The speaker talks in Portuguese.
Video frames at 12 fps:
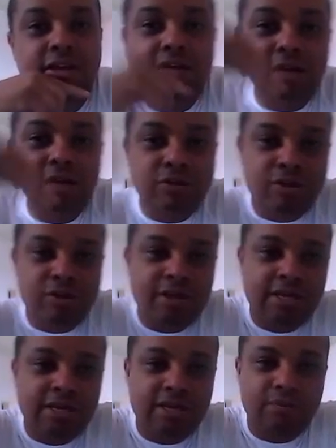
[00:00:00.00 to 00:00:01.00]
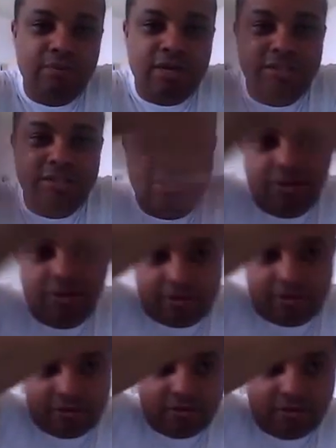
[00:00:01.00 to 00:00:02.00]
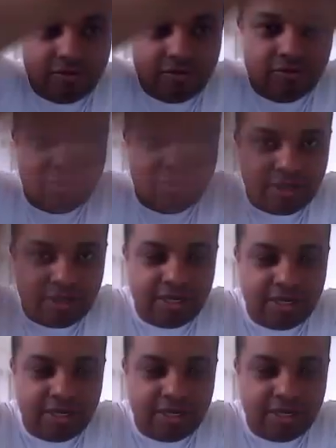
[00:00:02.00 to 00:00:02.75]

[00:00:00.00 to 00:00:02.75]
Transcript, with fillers: E dá um joinha aqui embaixo, aqui, ó. Um joinha